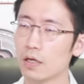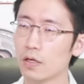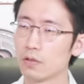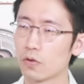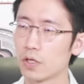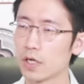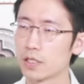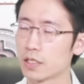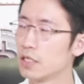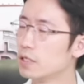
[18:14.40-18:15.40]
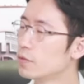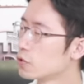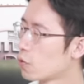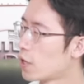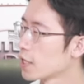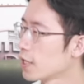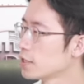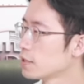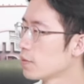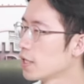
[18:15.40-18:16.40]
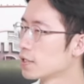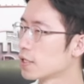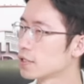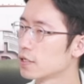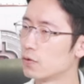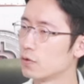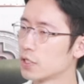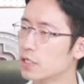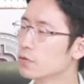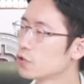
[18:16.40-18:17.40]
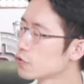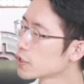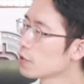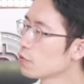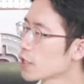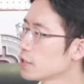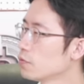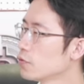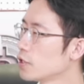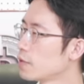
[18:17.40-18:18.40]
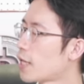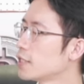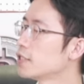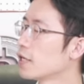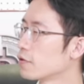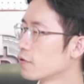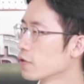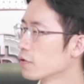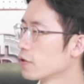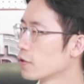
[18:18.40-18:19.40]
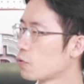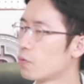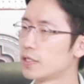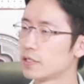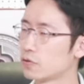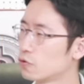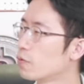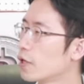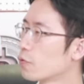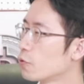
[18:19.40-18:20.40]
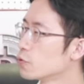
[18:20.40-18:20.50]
저희가 이제 금을 좋아하긴 하지만 사실 금 투자하고 계신 분들이 많지는 않을 거예요. 그러니까 돌반지 주고받고 요